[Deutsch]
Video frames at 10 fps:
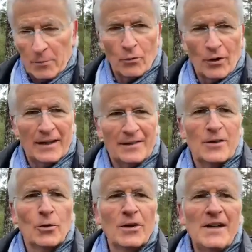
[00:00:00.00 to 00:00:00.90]
in einer
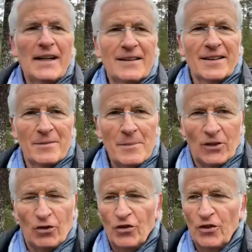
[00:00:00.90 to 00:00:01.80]
Provokation liegt,
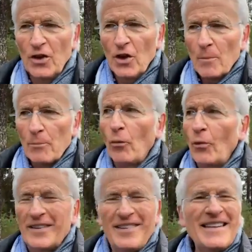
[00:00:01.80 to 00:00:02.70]
dass Menschen
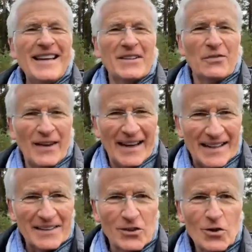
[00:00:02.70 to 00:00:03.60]
provoziert
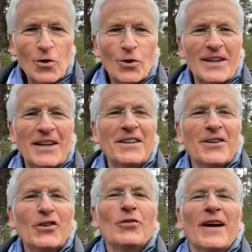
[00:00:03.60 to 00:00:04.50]
werden und
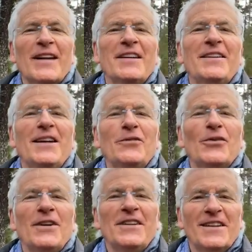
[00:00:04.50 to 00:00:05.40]
dann ihre
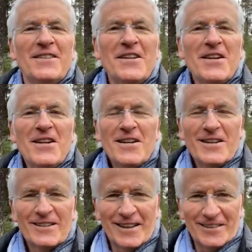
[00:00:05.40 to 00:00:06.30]
Souveränität verlieren.
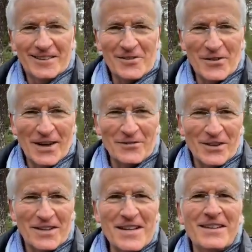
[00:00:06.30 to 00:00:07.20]
Das
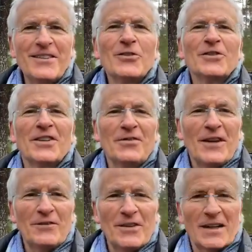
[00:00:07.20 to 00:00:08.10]
werden wir nicht und
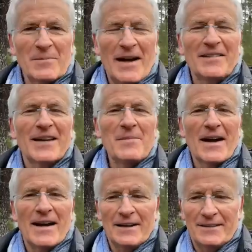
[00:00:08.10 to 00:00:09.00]
das werden wir
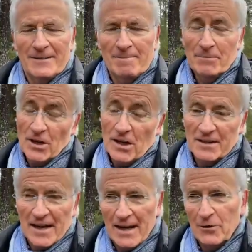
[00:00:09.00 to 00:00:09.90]
gemeinsam erreichen.
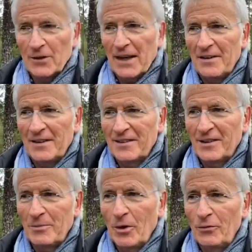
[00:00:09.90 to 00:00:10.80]
Ja, der
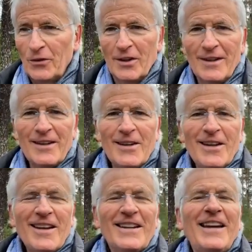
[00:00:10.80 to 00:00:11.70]
31.12.
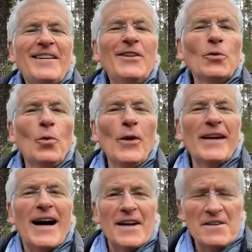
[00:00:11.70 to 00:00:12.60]
geht ihn
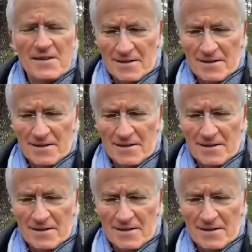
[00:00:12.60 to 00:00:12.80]
ruhig